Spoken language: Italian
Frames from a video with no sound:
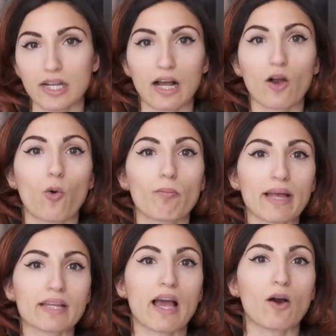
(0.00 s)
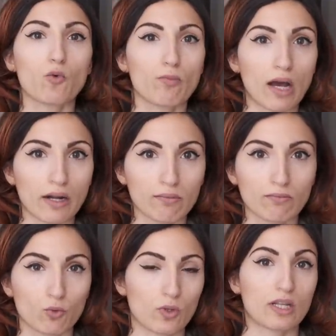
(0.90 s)
della Commedia Umana,
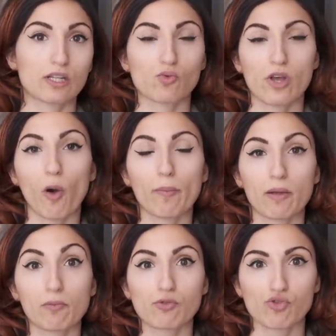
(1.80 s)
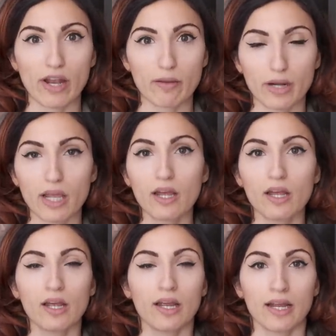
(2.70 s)
una delle sue opere più celebri,
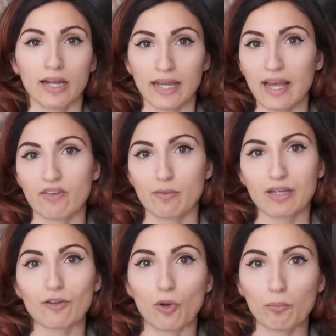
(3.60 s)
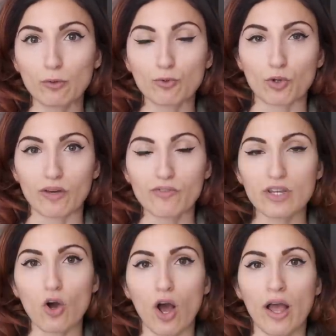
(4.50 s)
che avrebbe dato appunto
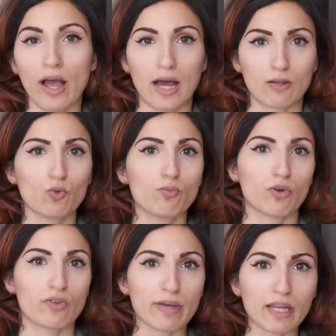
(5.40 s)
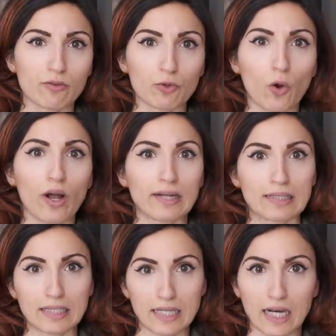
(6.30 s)
l'avvio ad un movimento
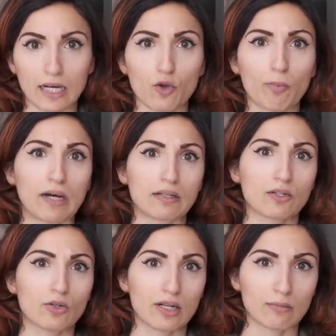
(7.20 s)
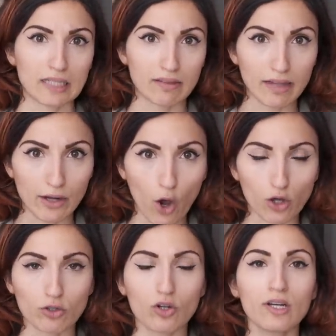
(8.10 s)
letterario particolarmente
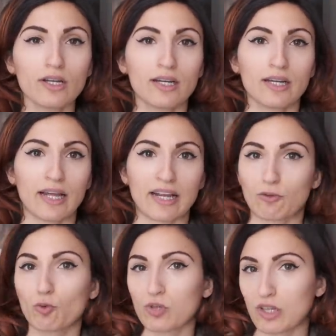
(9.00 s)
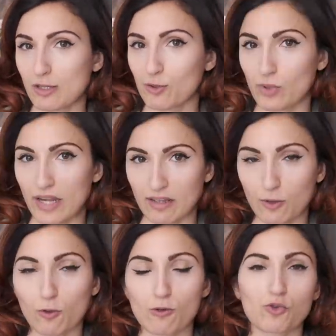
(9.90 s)
noto e che tutti gli studenti
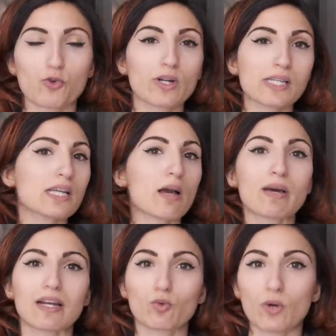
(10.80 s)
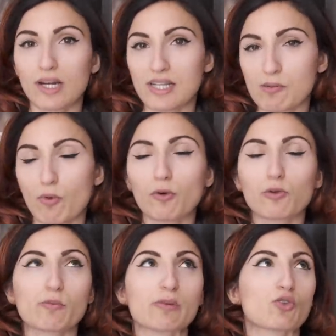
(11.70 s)
conoscono, che si chiama naturalismo,
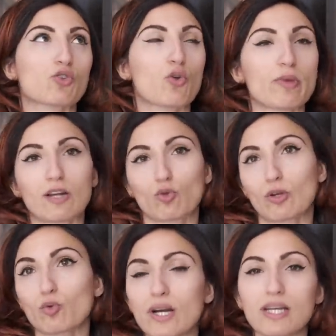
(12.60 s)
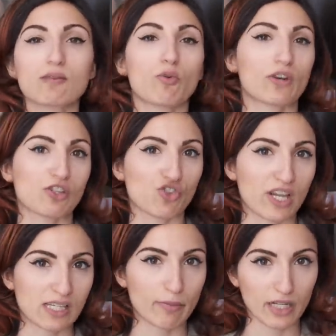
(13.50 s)
molto spesso denominato naturalismo
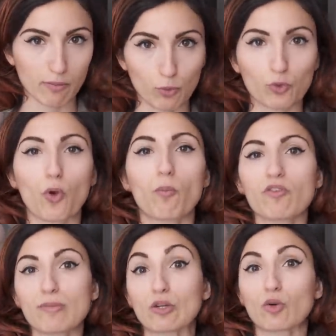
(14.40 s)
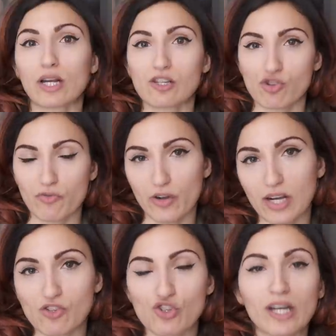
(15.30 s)
francese, perché appunto è un movimento che nasce in
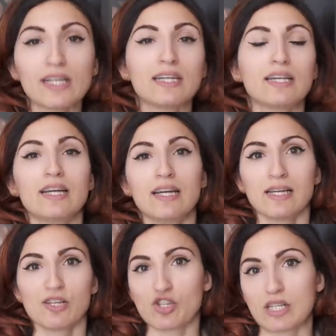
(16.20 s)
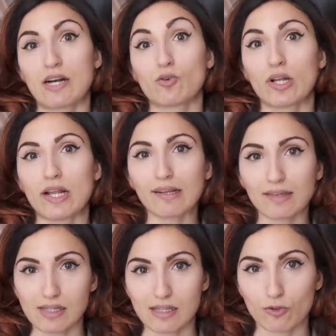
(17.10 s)
Francia. Ci saranno degli
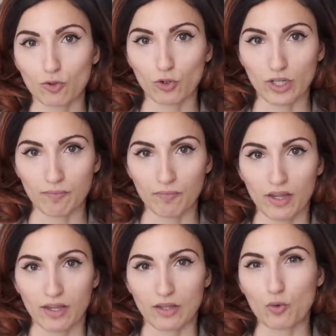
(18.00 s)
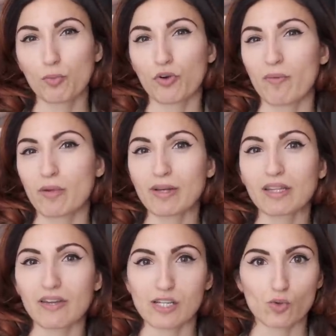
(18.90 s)
altri scrittori, di cui
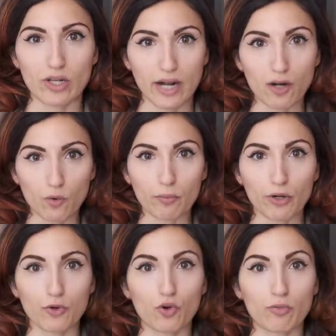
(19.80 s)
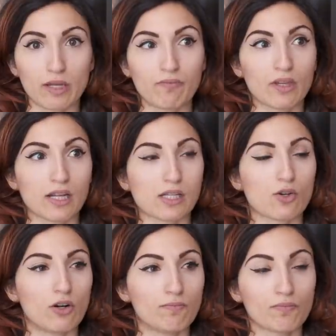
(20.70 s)
probabilmente vi risuoneranno un po' i nomi, che
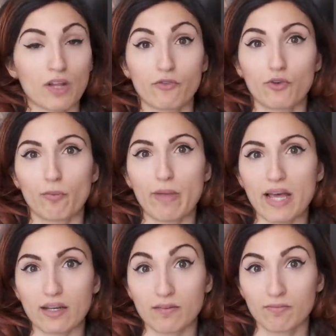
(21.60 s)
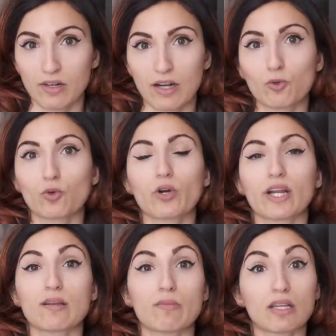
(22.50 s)
so, Flaubert,
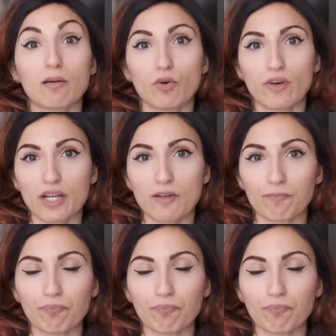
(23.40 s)
l'autore di Madame Bovary,